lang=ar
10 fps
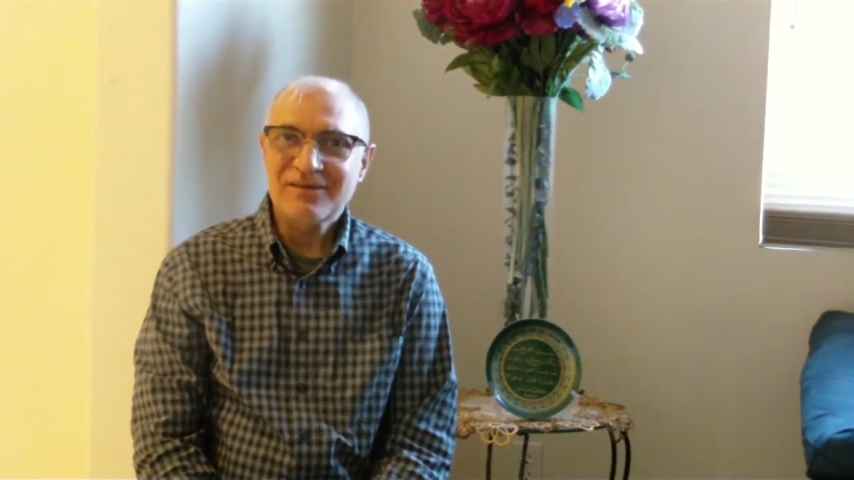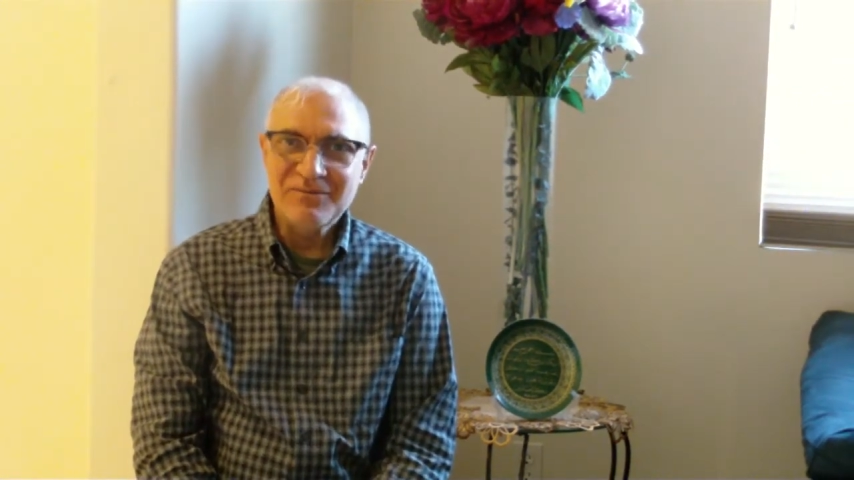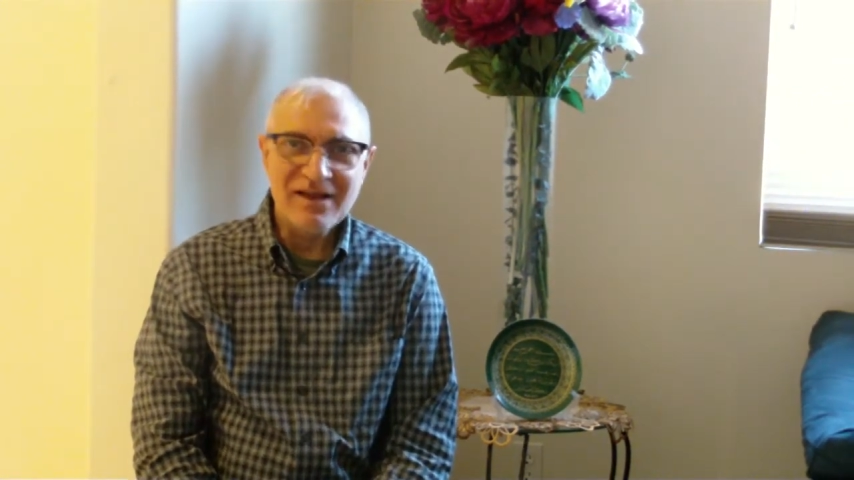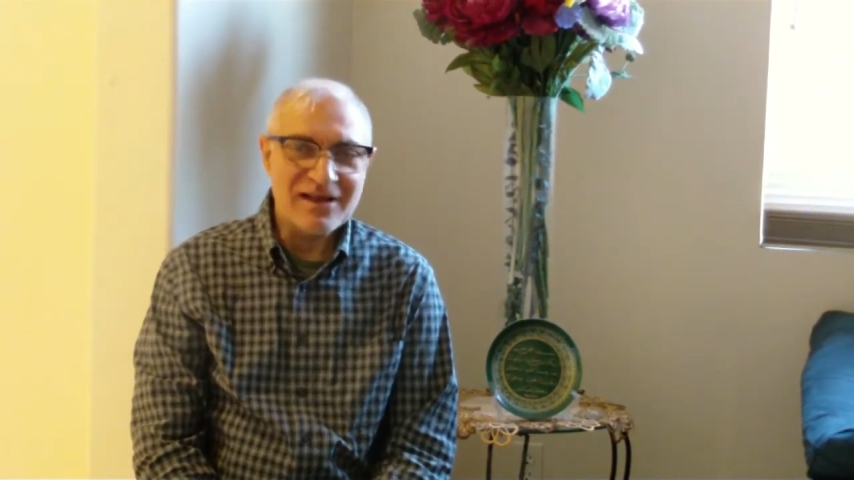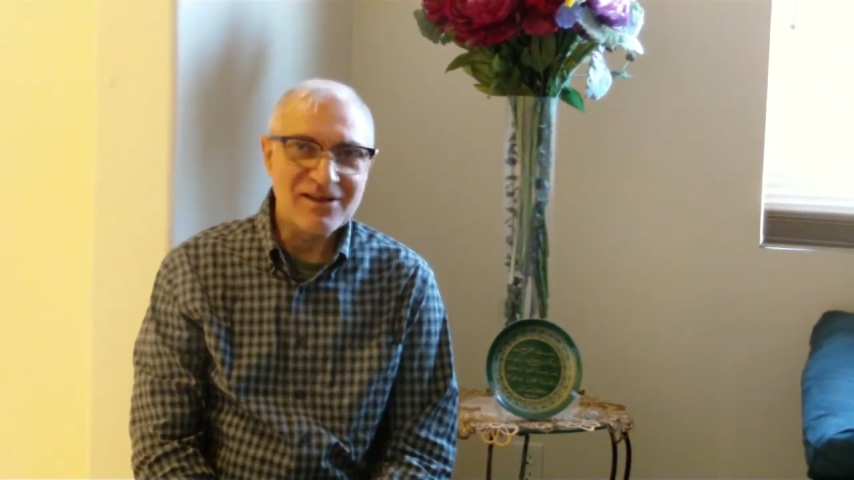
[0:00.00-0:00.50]

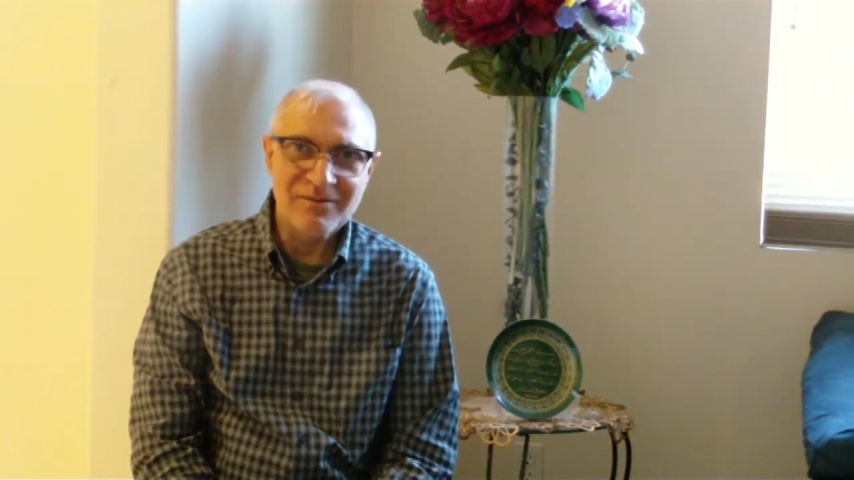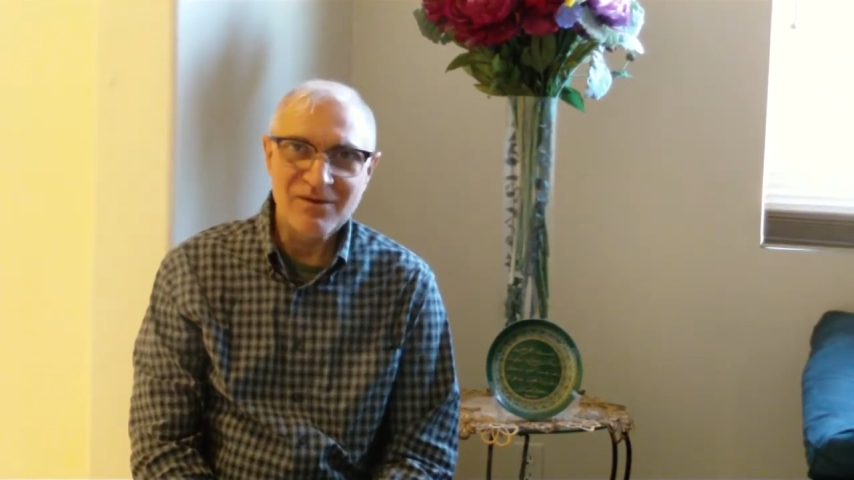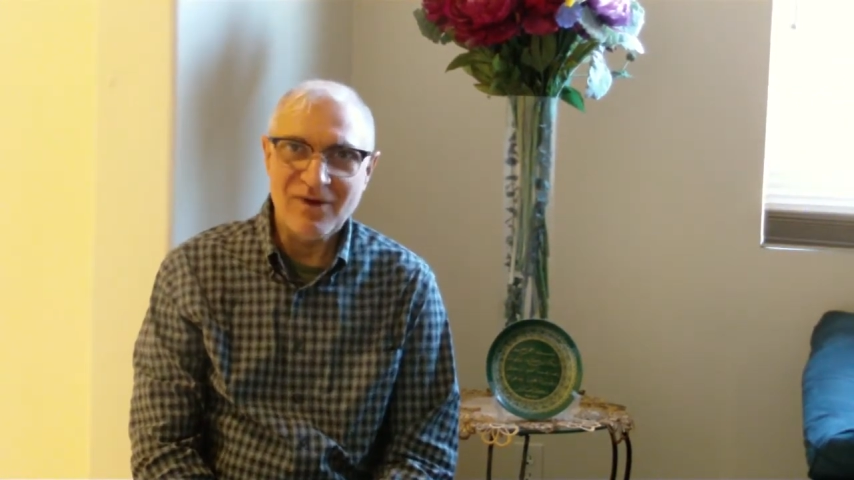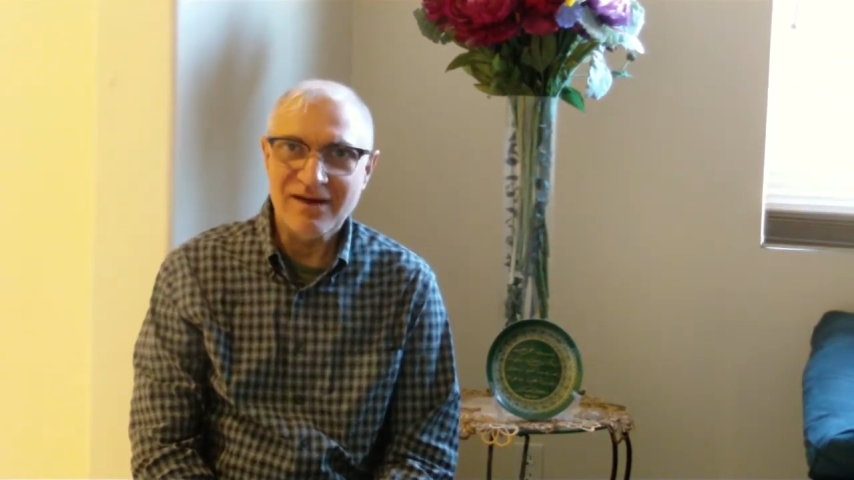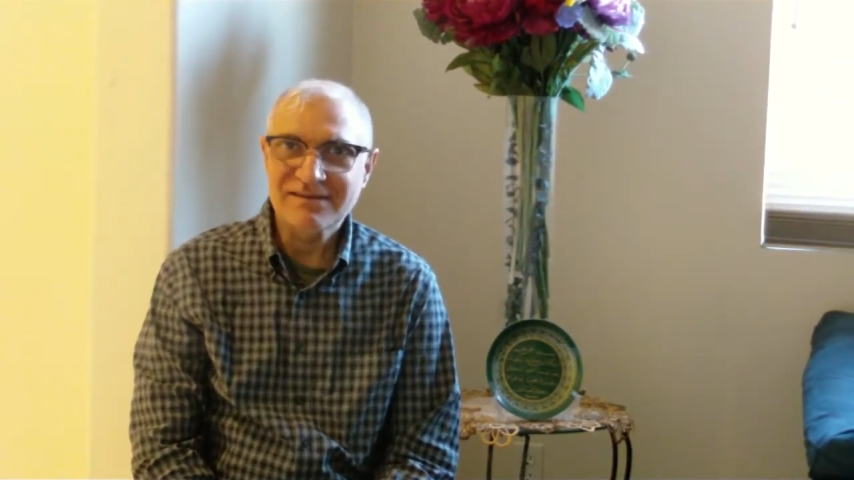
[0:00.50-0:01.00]
طب الأعشاب
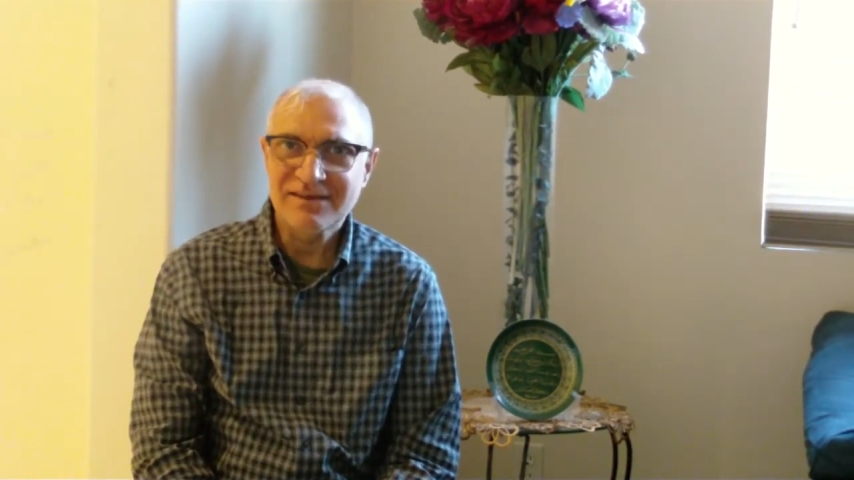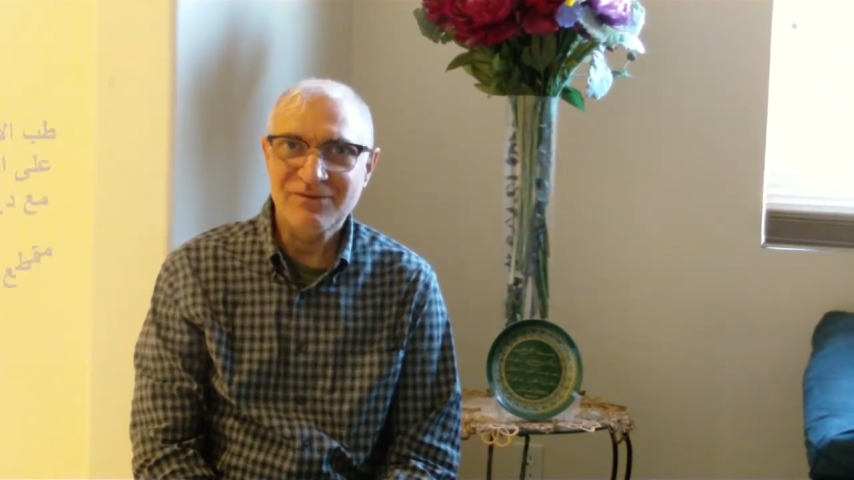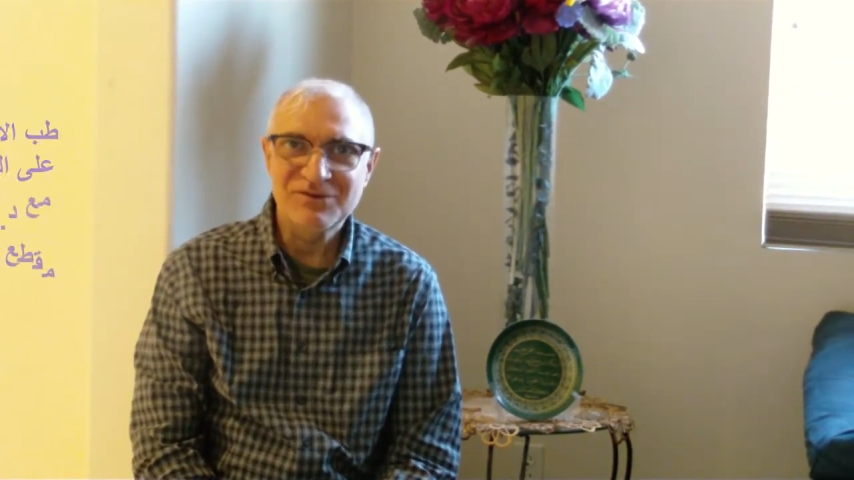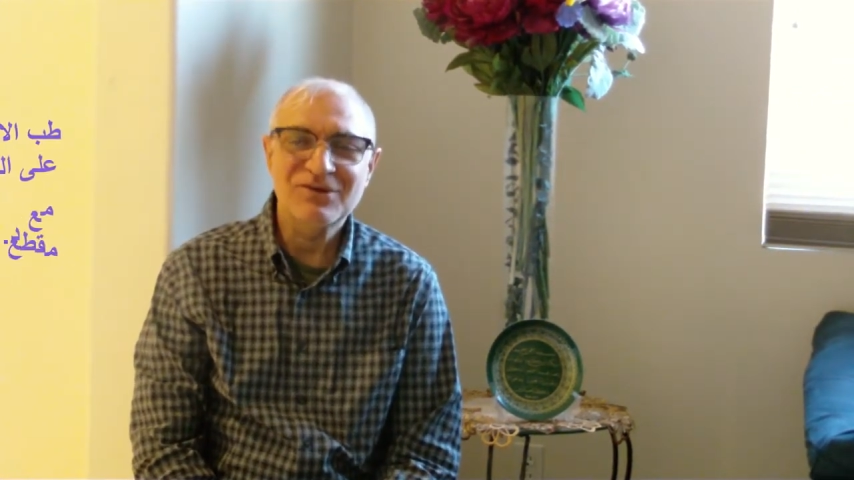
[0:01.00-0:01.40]
المعاصر